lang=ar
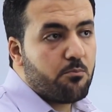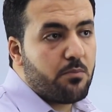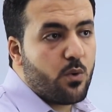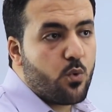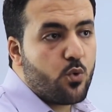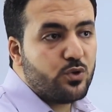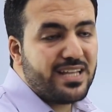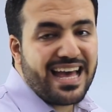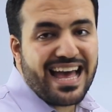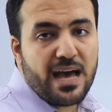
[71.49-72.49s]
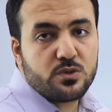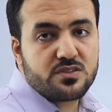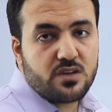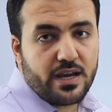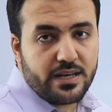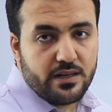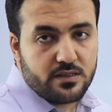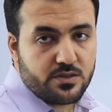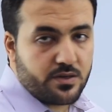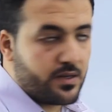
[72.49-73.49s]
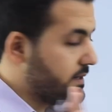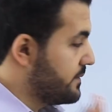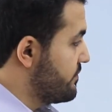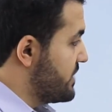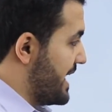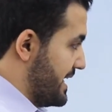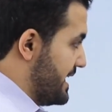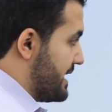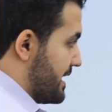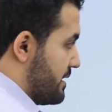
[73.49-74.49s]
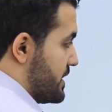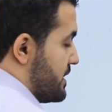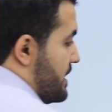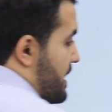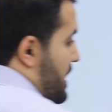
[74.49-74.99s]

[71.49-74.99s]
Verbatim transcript: موجوده اوتسايد للسيركل يعني ايه الكلام ده